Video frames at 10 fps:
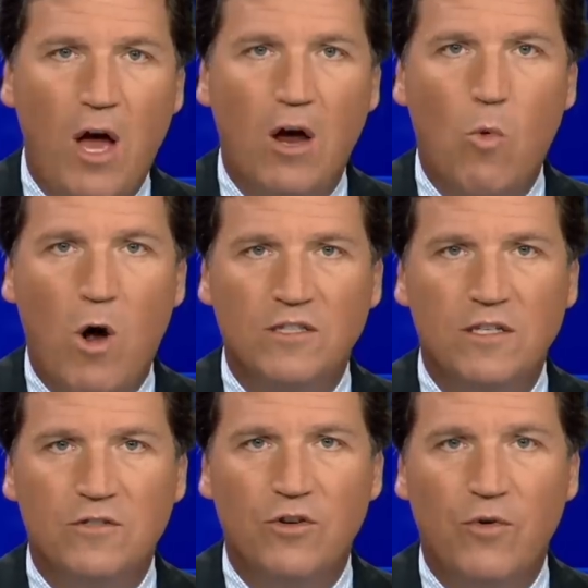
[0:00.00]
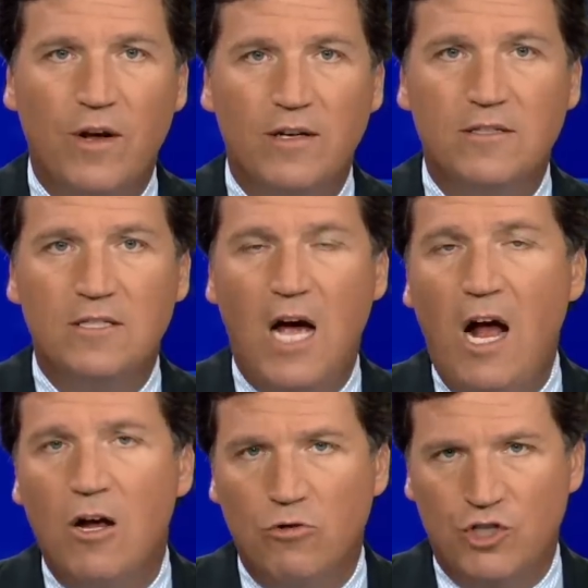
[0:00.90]
недель назад бандит
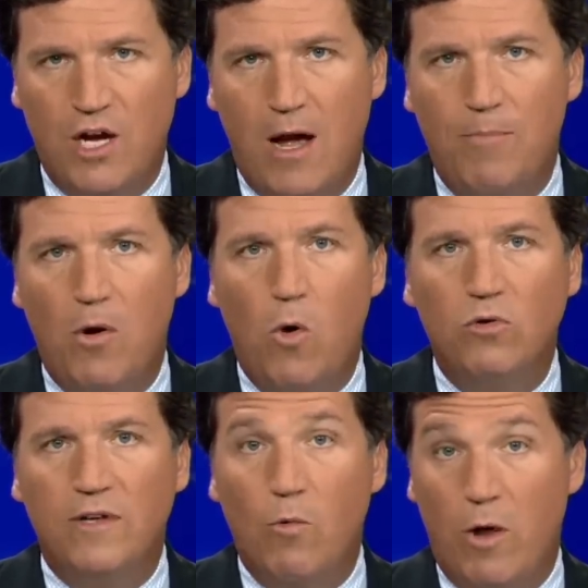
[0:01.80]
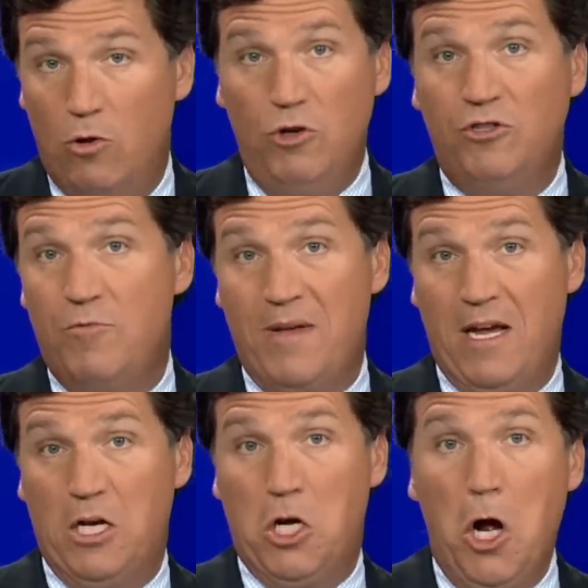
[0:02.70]
вошел в закусочную с чем-то вроде
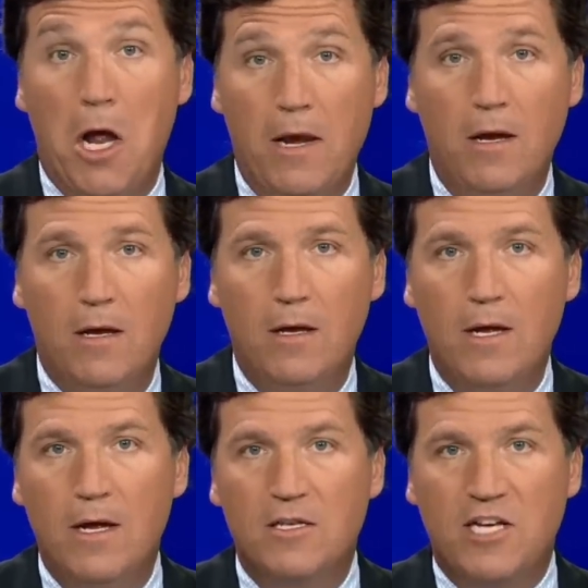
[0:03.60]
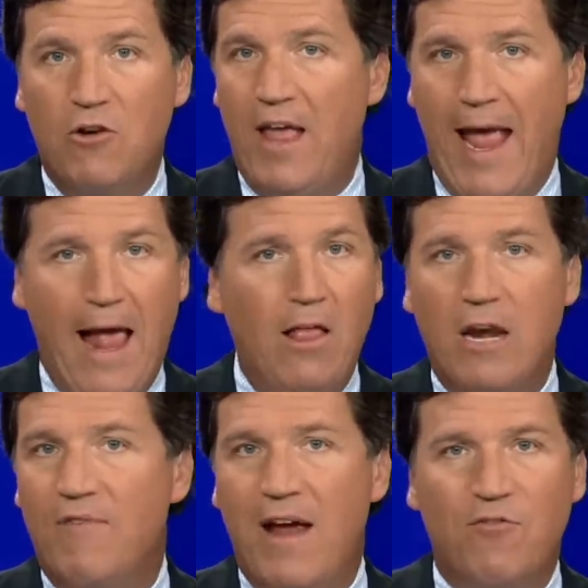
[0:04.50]
пистолета, до смерти
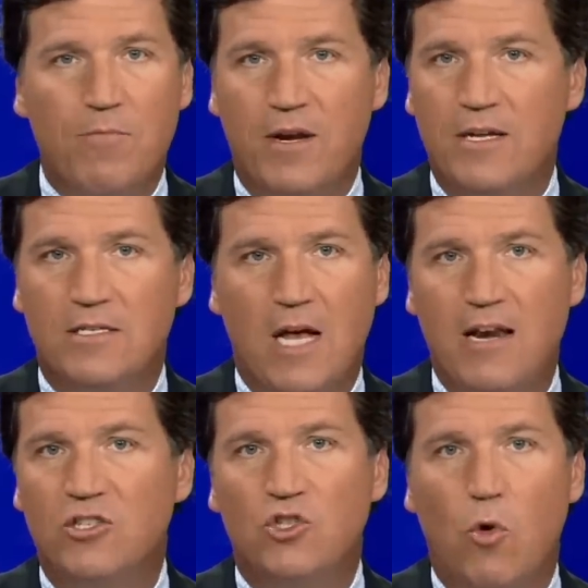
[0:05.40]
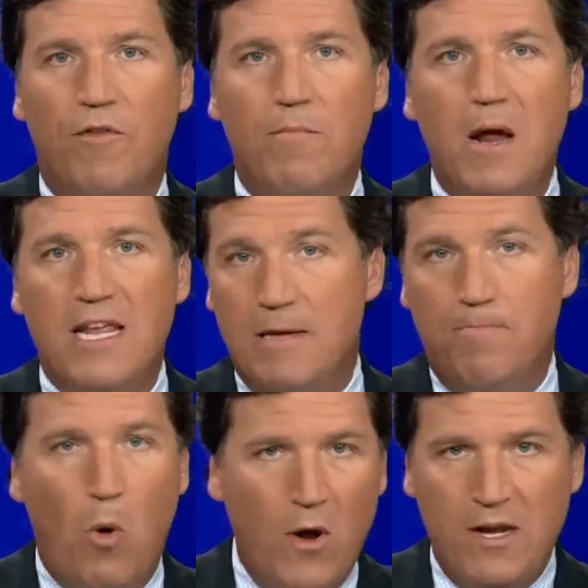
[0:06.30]
напугал посетителей и забрал их деньги.
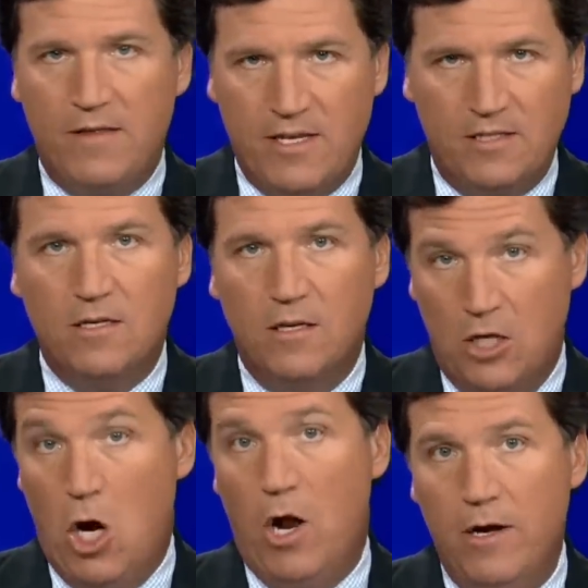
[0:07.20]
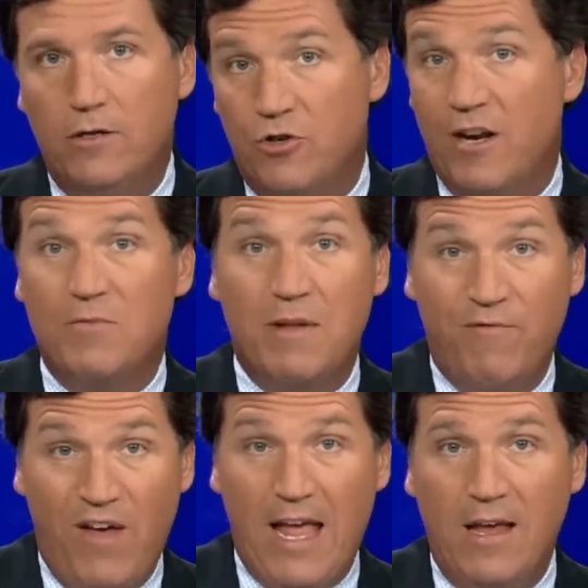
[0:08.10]
Он направил этот пистолет,
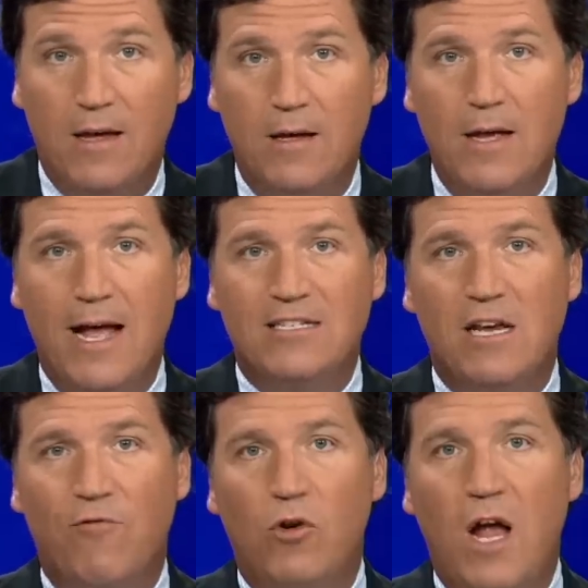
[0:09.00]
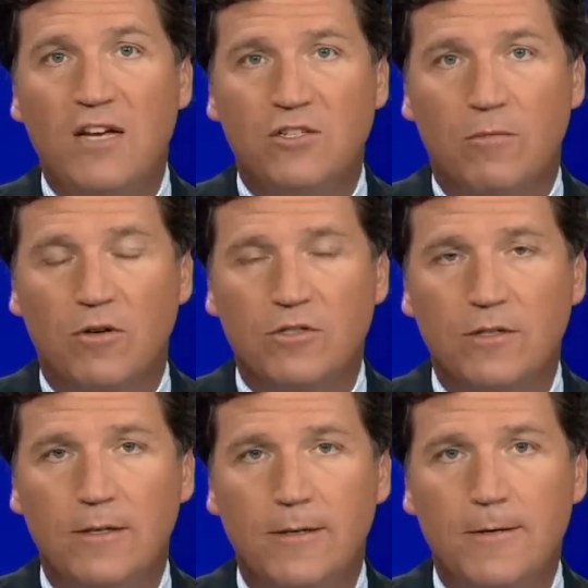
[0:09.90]
оказавшийся муляжом, на нескольких
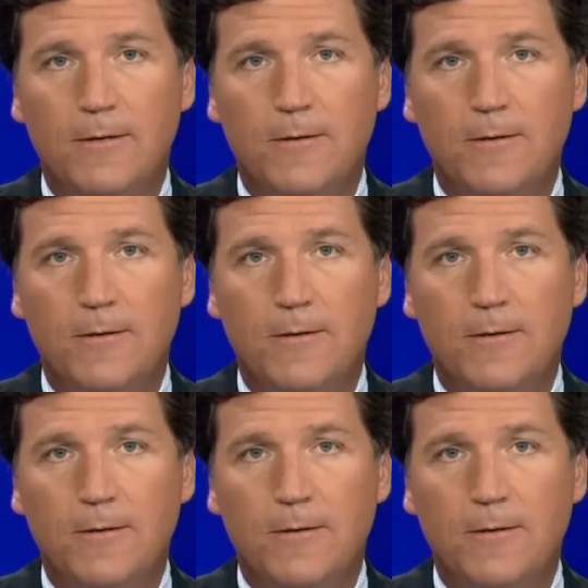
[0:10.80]
покупателей.